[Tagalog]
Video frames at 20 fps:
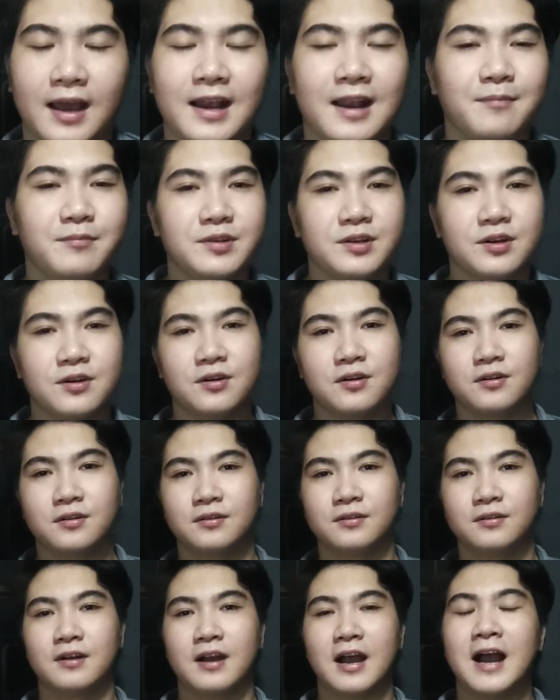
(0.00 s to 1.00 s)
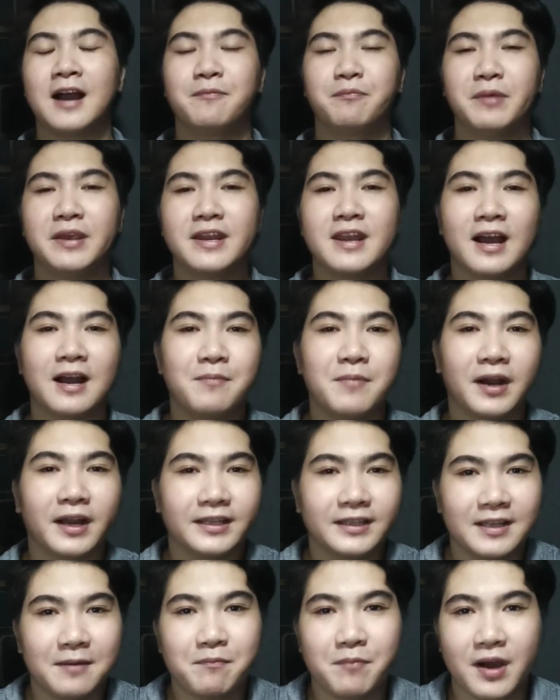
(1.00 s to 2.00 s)
Alam nyo, ang
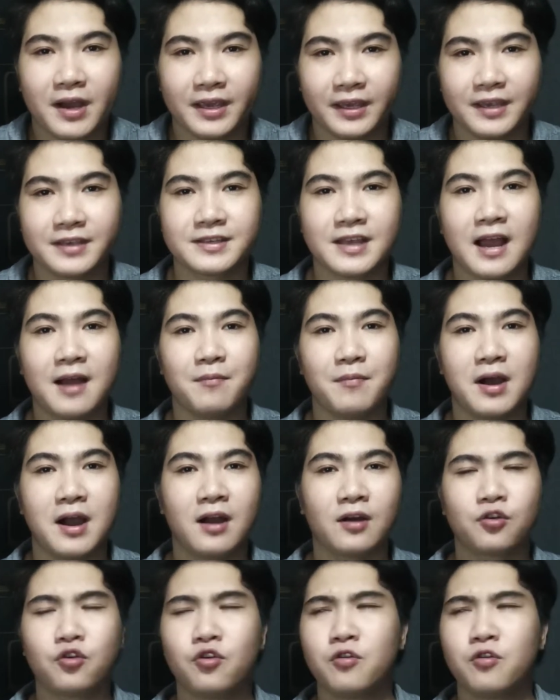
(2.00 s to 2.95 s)
pinakamagandang pakikisama